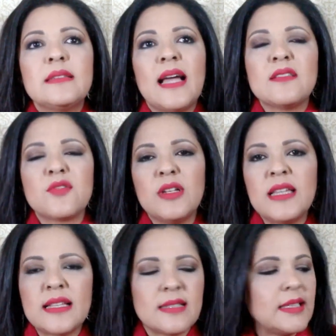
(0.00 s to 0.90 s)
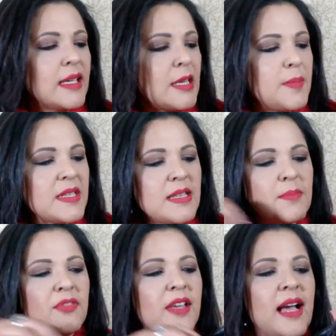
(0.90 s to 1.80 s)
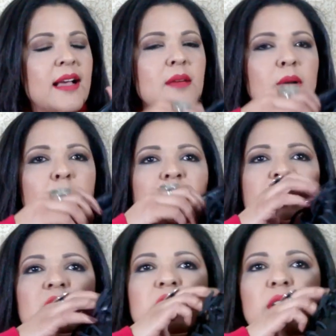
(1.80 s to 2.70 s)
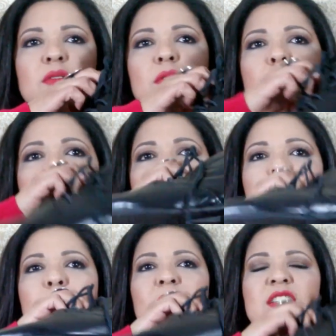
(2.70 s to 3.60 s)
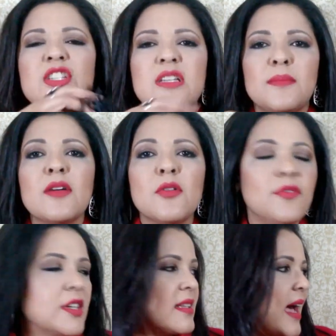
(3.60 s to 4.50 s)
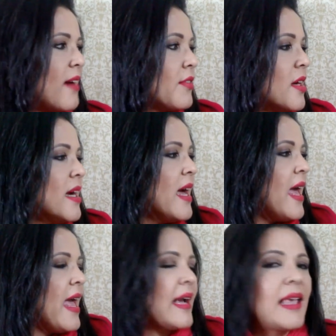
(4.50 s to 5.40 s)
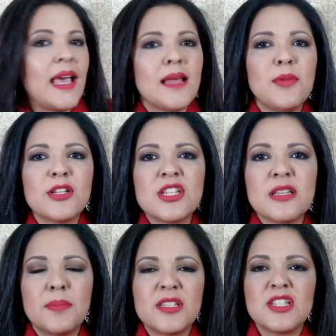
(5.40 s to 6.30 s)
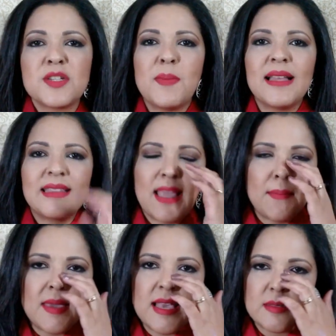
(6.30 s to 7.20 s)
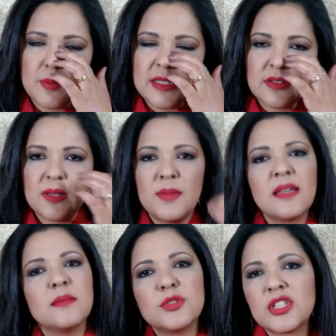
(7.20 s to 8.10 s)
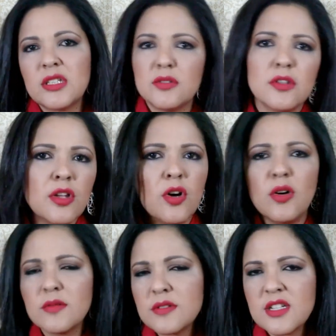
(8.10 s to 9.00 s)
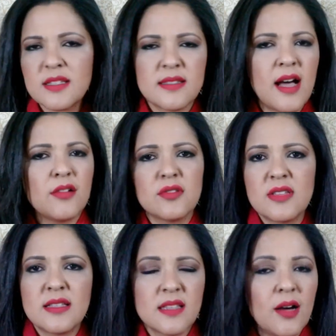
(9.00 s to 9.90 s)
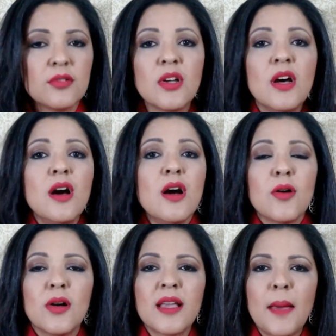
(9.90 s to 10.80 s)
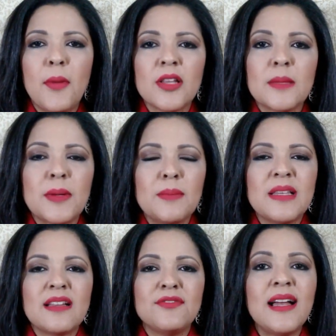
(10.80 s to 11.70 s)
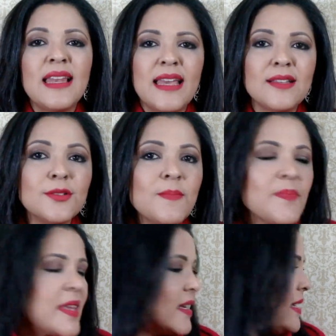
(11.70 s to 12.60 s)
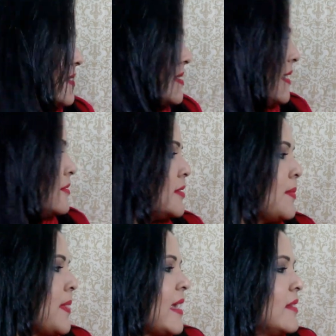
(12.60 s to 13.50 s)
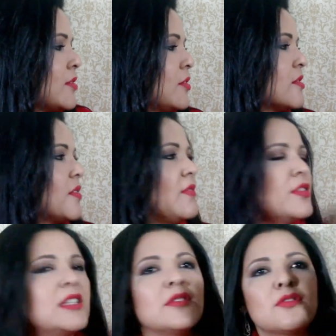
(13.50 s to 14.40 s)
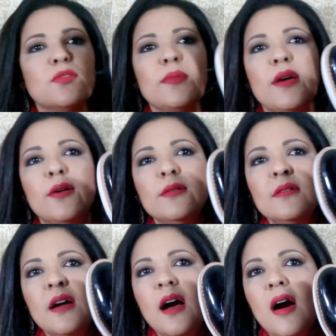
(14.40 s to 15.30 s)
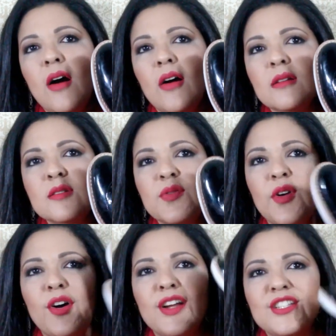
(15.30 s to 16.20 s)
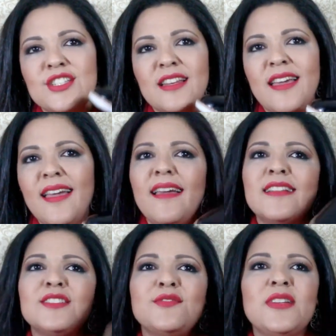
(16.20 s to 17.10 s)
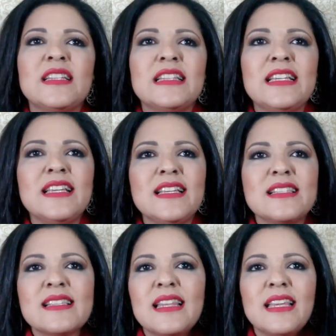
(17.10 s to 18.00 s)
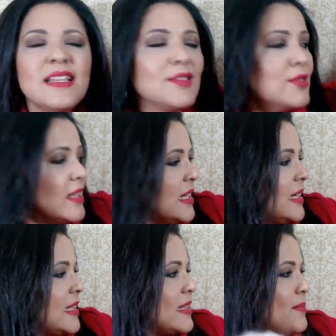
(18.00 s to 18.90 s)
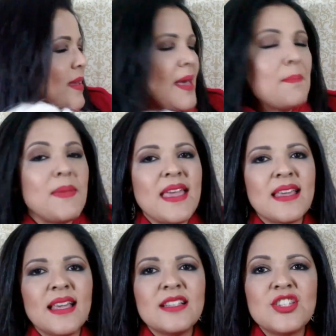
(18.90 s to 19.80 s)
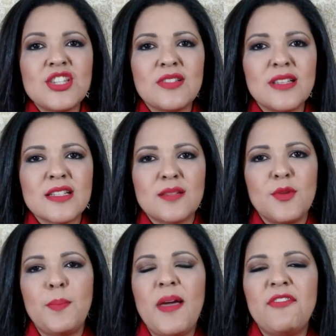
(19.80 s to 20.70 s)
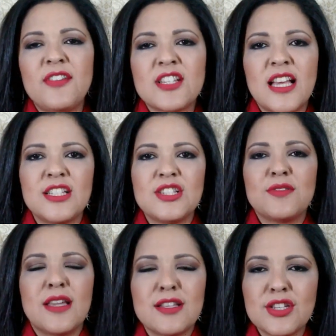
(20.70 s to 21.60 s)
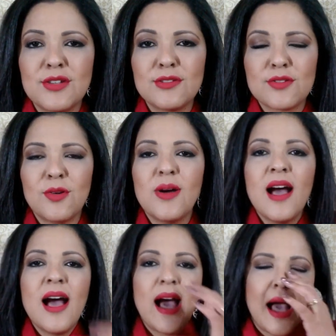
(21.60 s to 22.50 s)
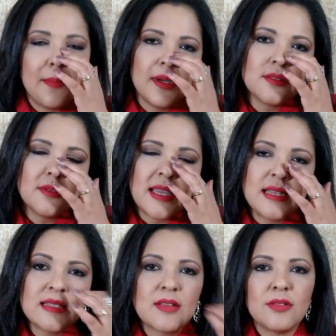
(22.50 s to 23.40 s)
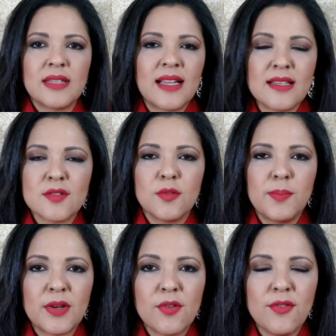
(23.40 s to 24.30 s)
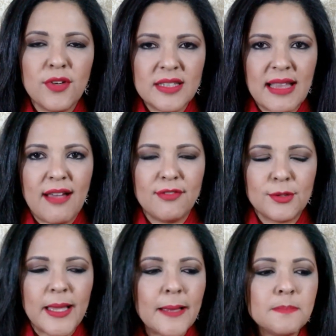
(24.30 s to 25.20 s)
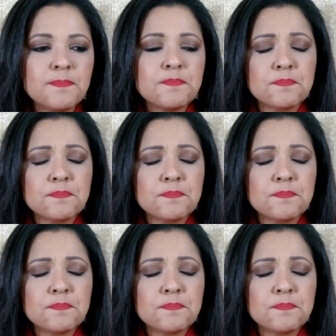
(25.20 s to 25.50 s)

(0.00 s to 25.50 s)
Tá? Escolhi essa daqui para exemplificar, que é uma botinha de cano curto, bem baixinha, bem confortável. É aquela botinha para a gente bater mesmo, mas eu também amo de cano longo, de salto, sem salto. Qualquer bota para mim tá valendo. E esse ano também entrou nos favoritos o meu Oxford, né? De verniz, lindo, que também é bem quentinho, deixa meu pé fechadinho, quentinho. Eu estou amando ele, sem contar que é super confortável, né?